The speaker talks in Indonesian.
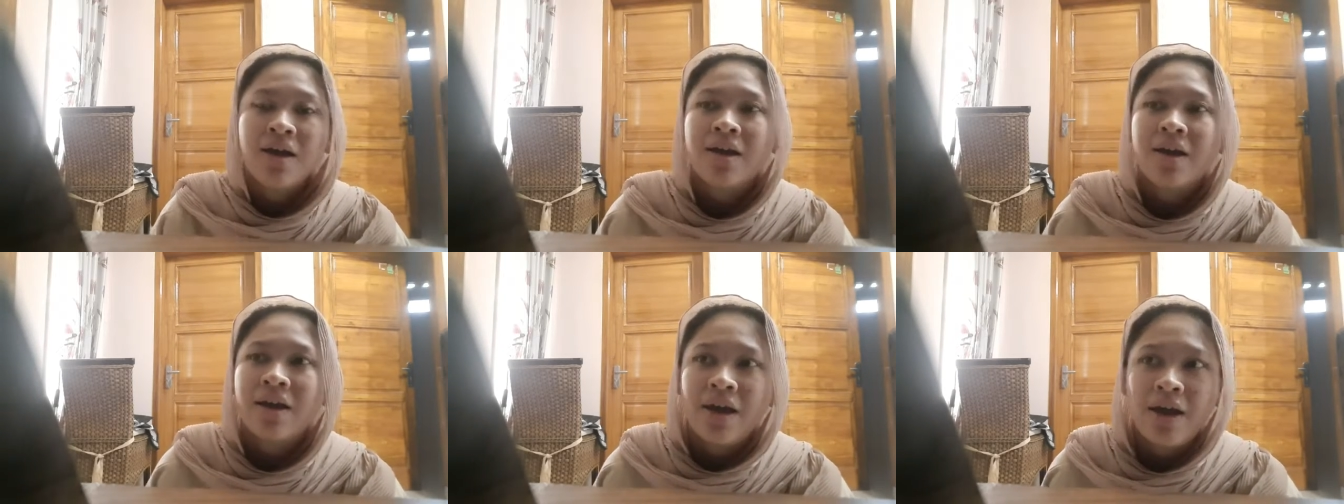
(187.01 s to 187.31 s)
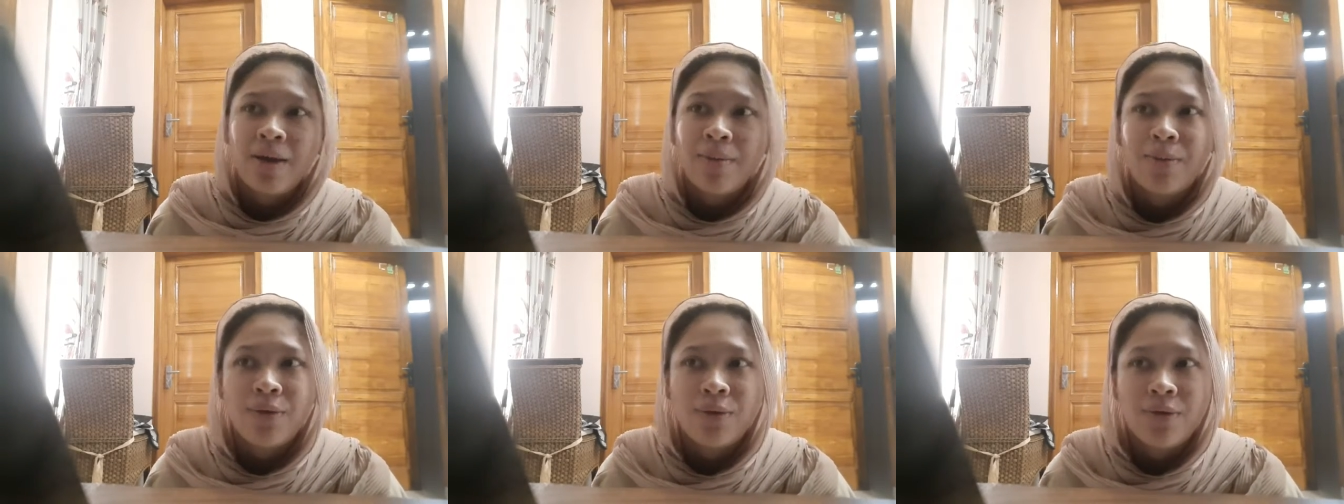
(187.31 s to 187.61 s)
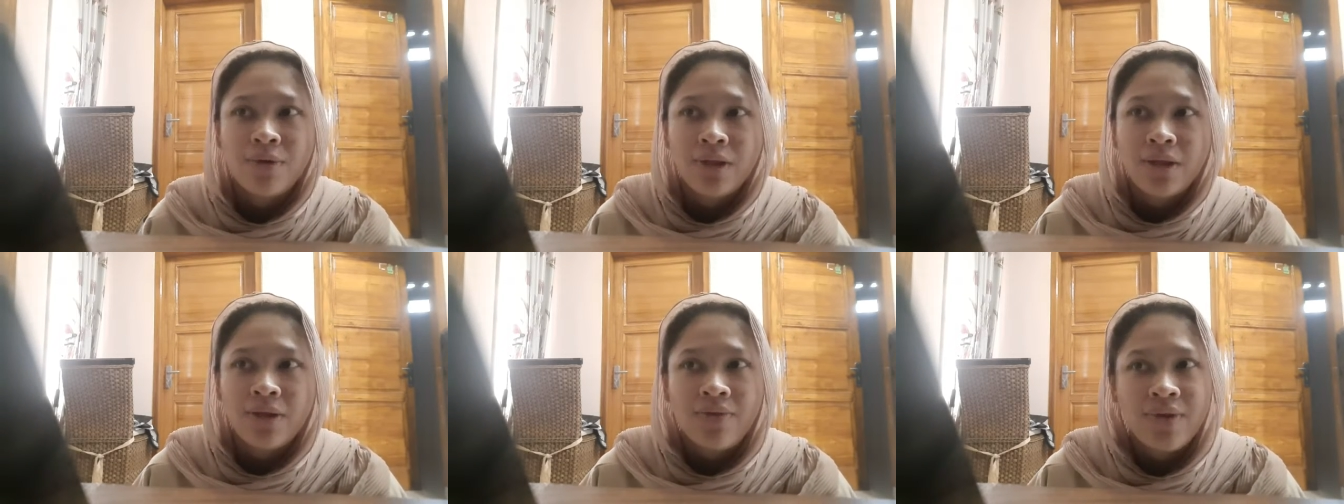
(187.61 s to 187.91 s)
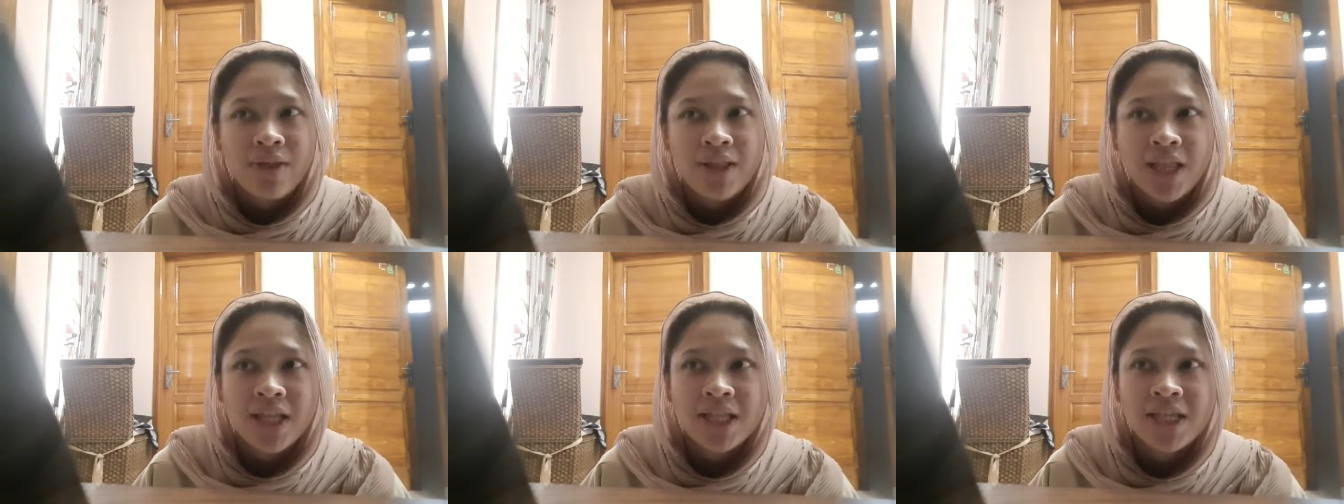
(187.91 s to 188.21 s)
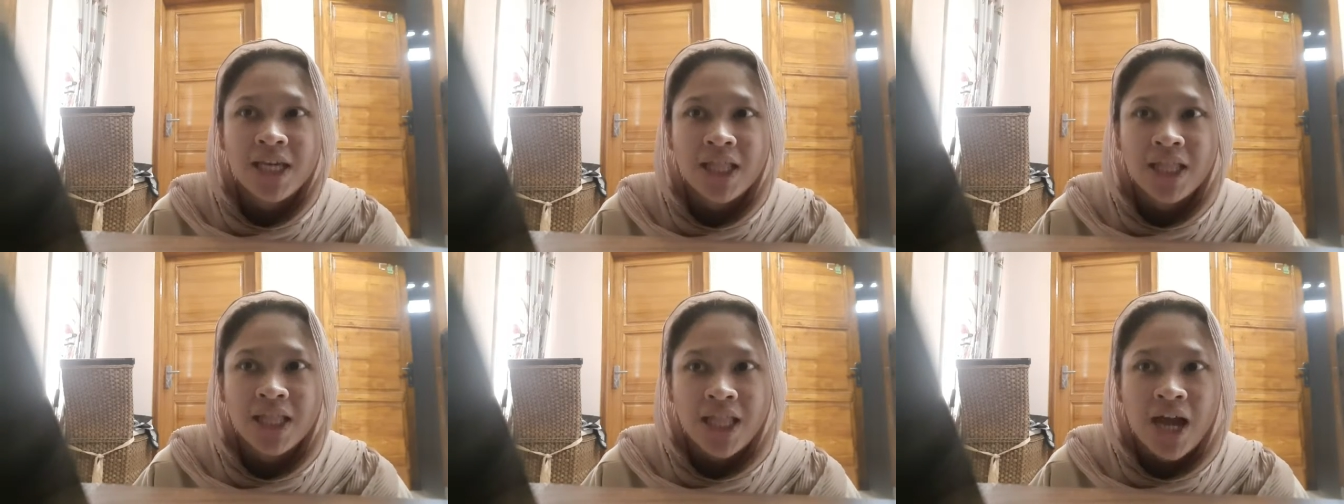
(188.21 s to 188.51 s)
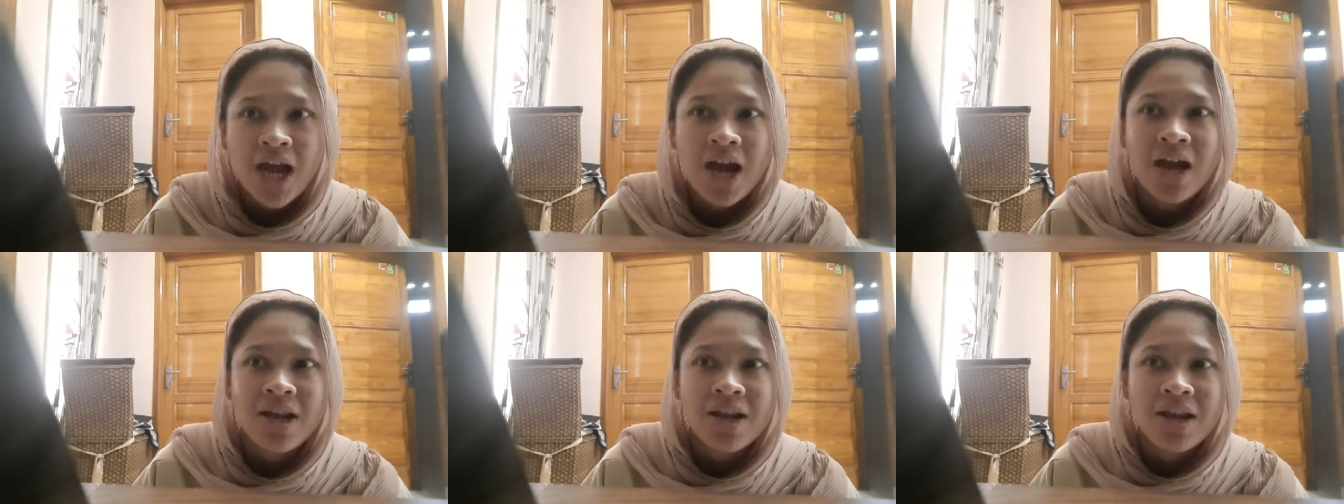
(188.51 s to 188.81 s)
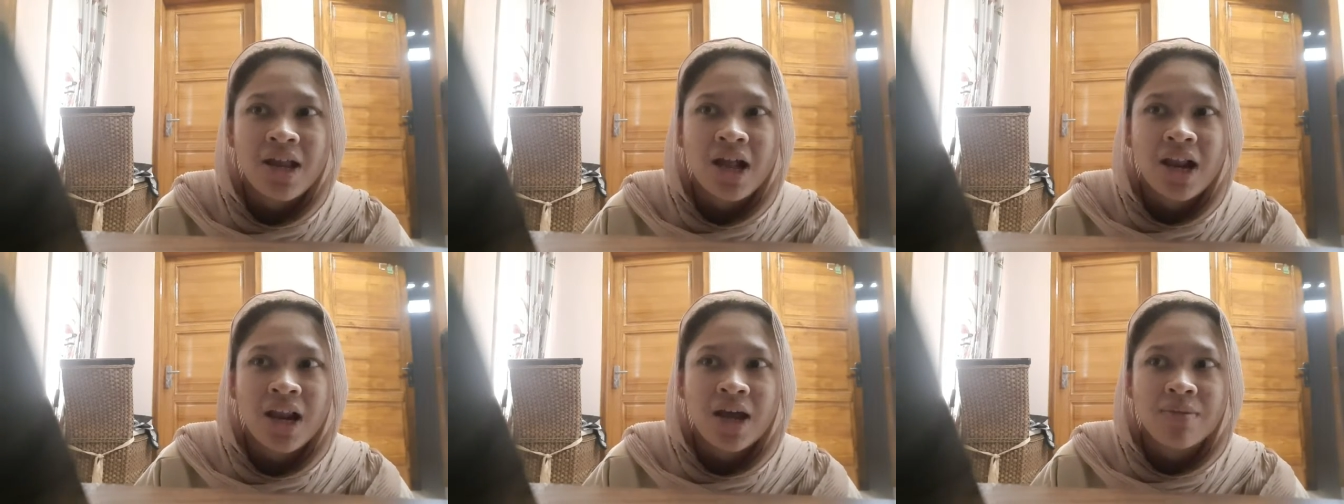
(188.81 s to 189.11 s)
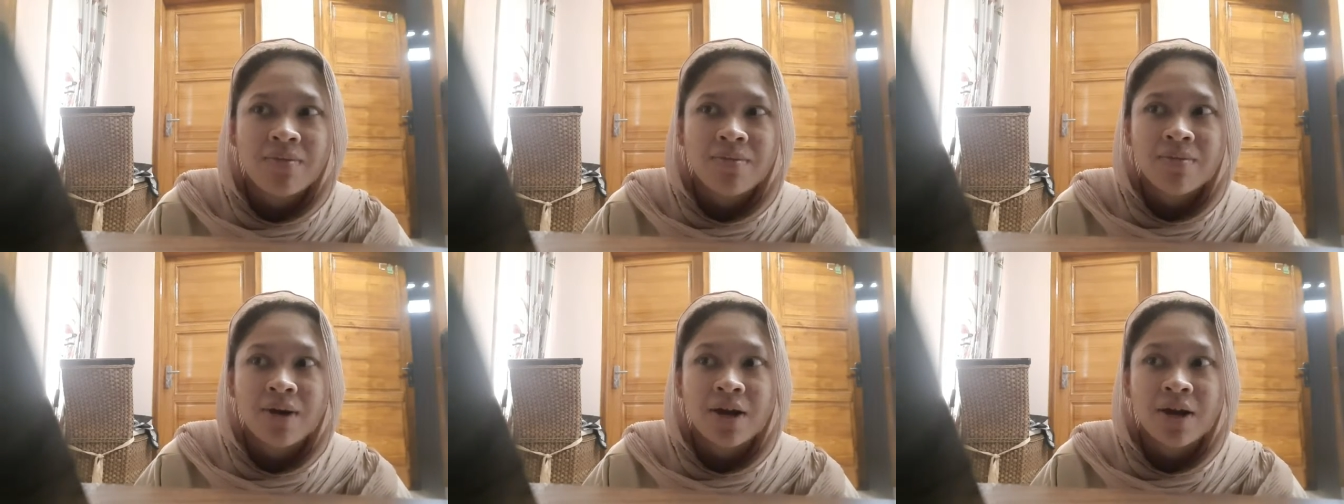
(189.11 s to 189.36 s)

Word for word: kayak produktivitas kita dalam